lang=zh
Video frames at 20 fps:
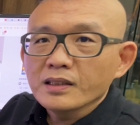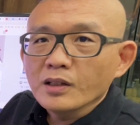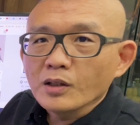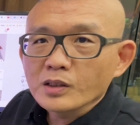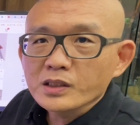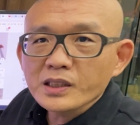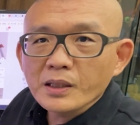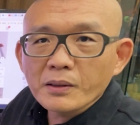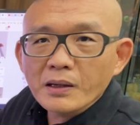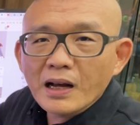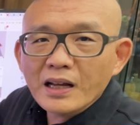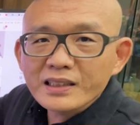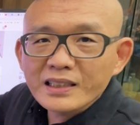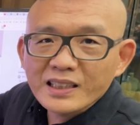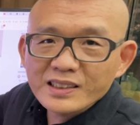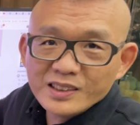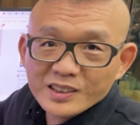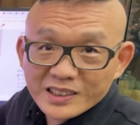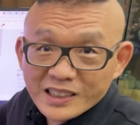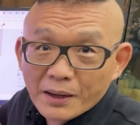好像阿
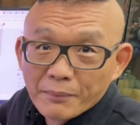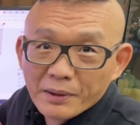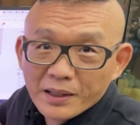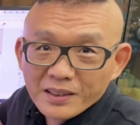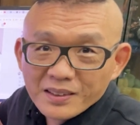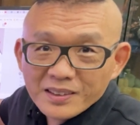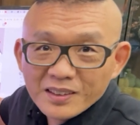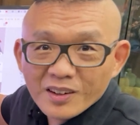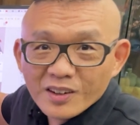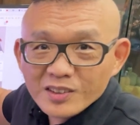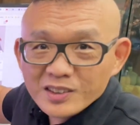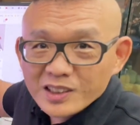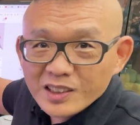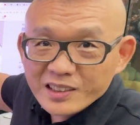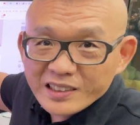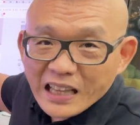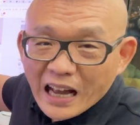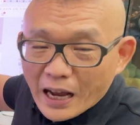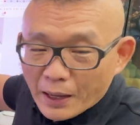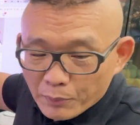达下面哦，这
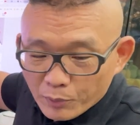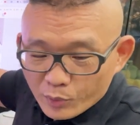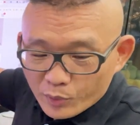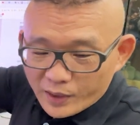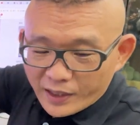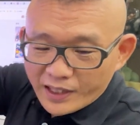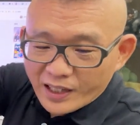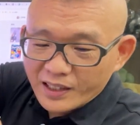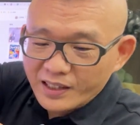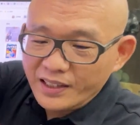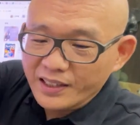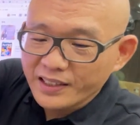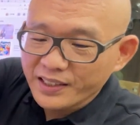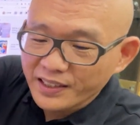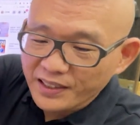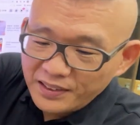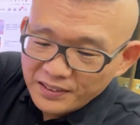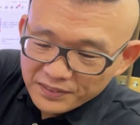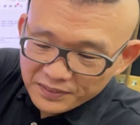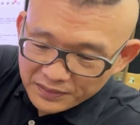个大萤幕也一样可以
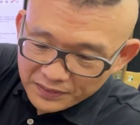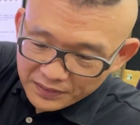贴，